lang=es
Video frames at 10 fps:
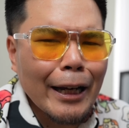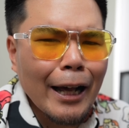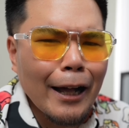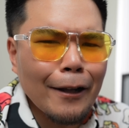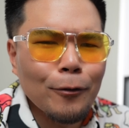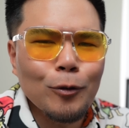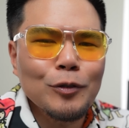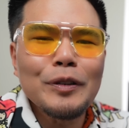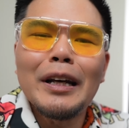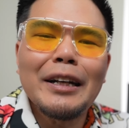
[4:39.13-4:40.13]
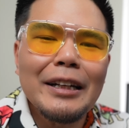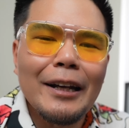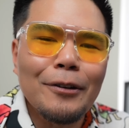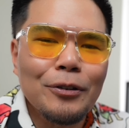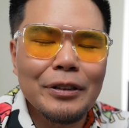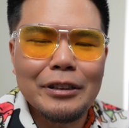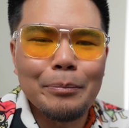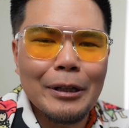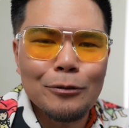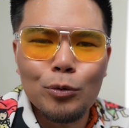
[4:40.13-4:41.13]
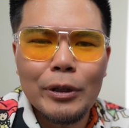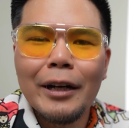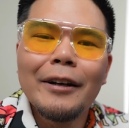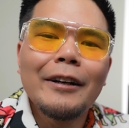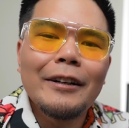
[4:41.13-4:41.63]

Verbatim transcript: grados, 100 grados de temperatura,